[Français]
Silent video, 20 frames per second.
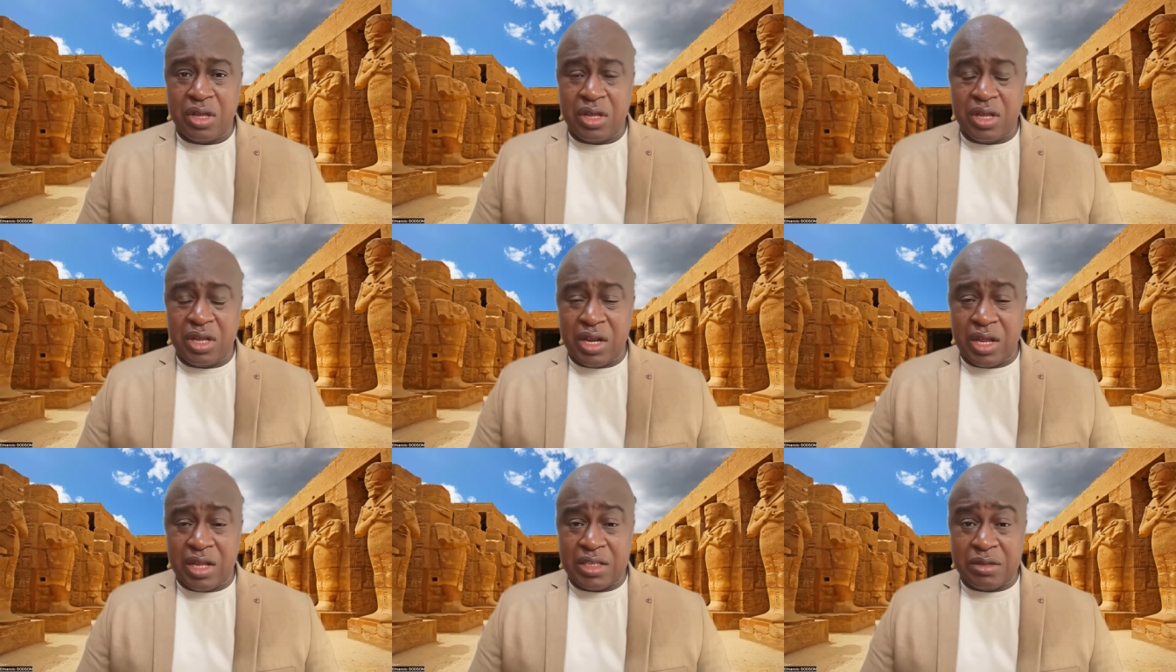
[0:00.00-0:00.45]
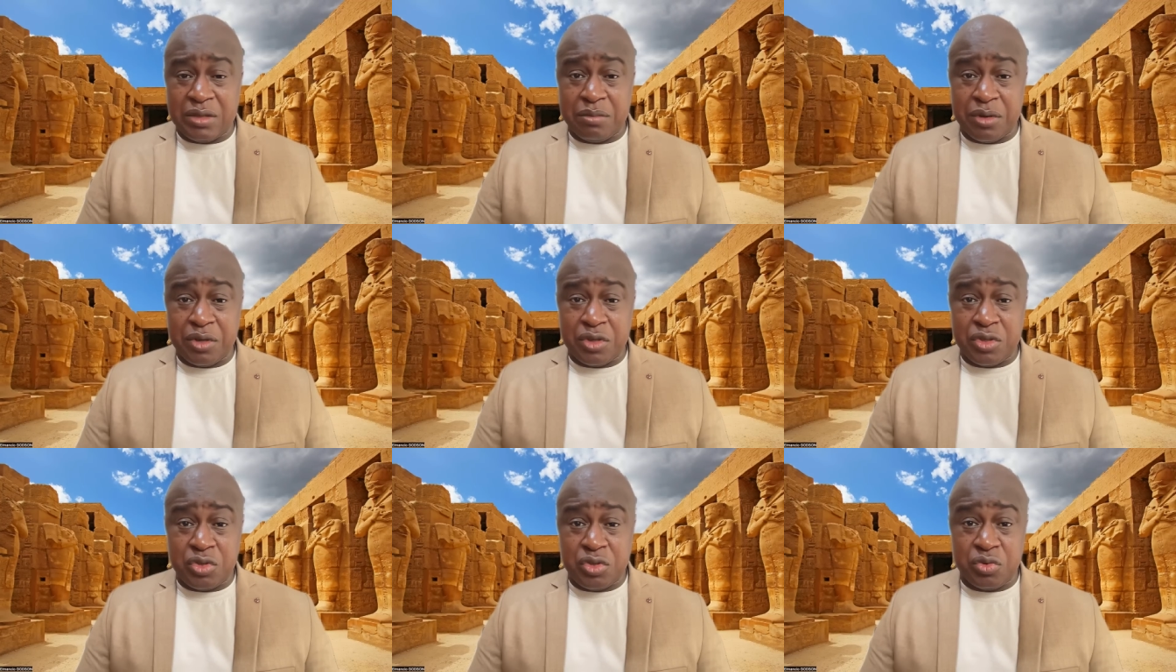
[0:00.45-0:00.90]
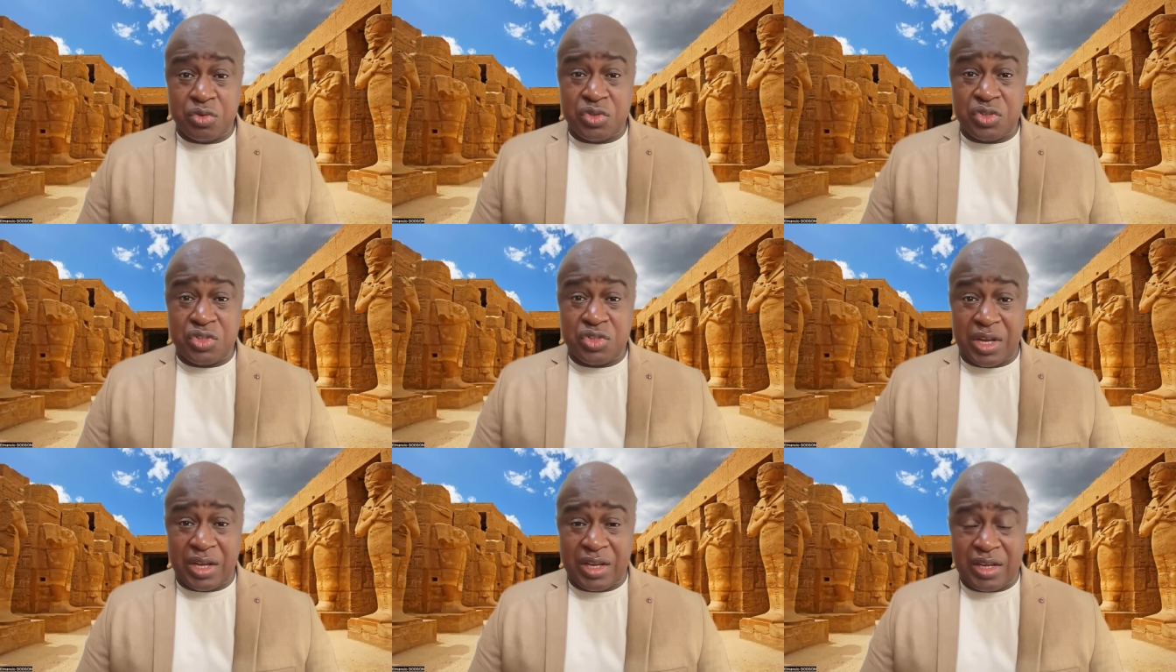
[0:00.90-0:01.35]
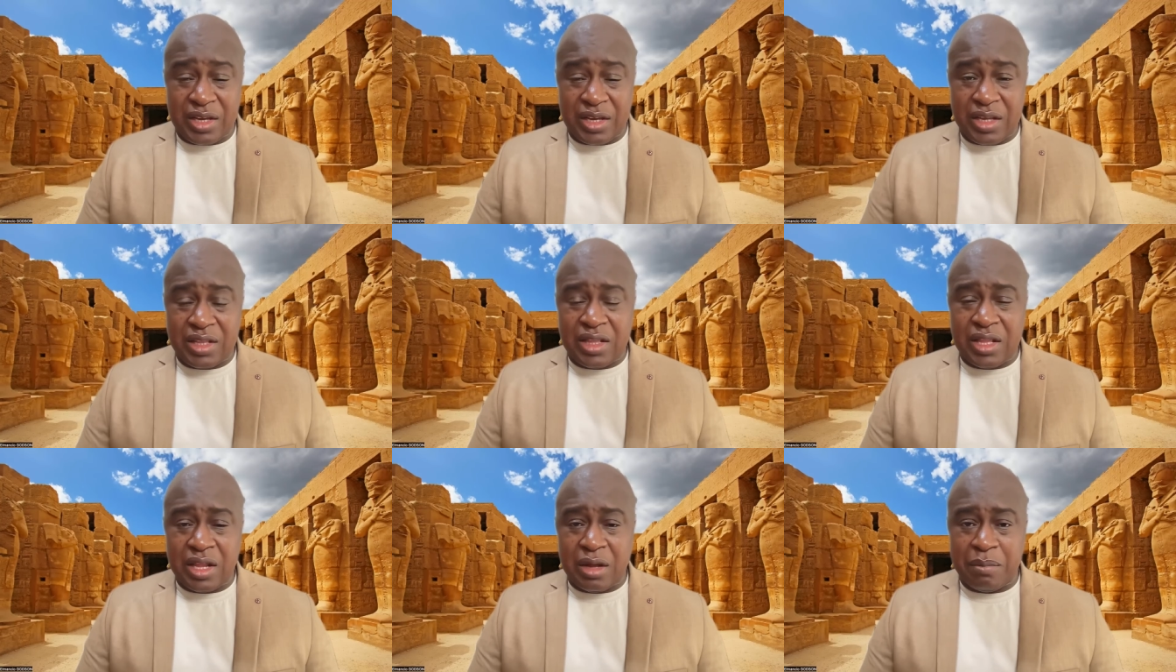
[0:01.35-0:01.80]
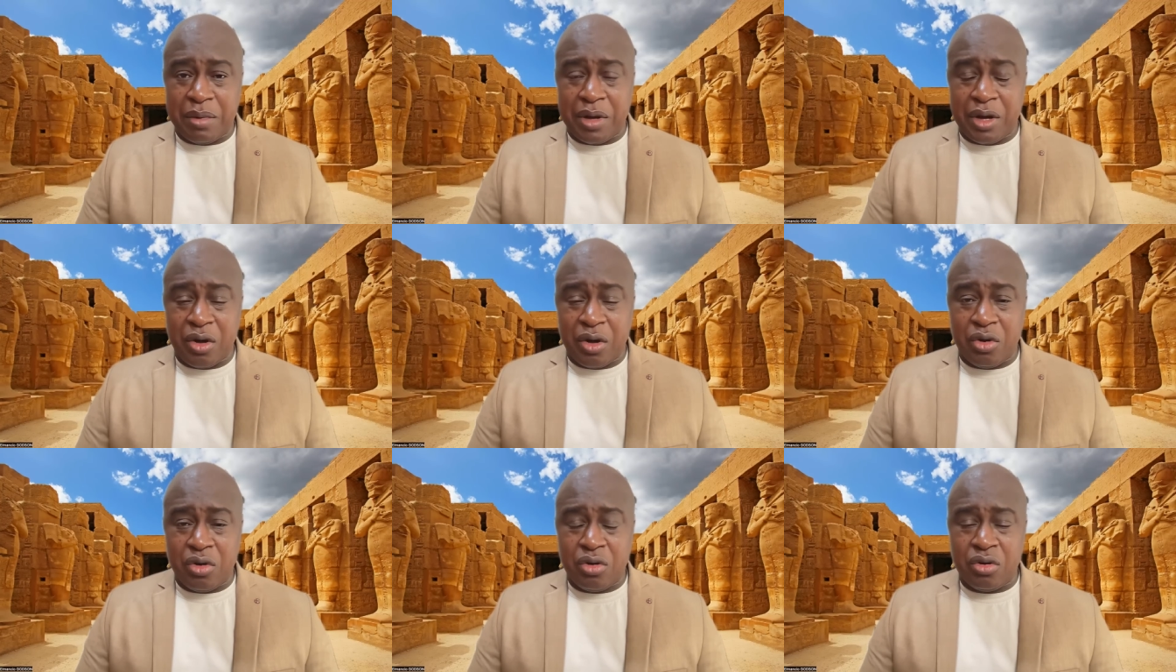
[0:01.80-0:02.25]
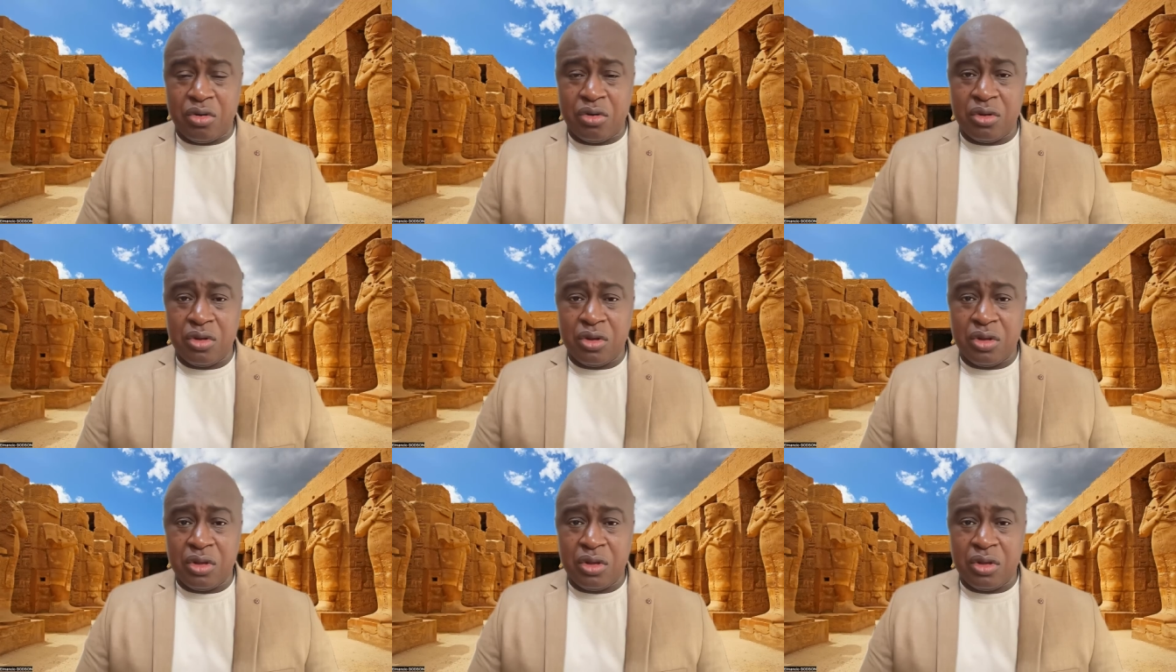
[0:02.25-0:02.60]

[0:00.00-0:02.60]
et la dimension sacrée de la parole,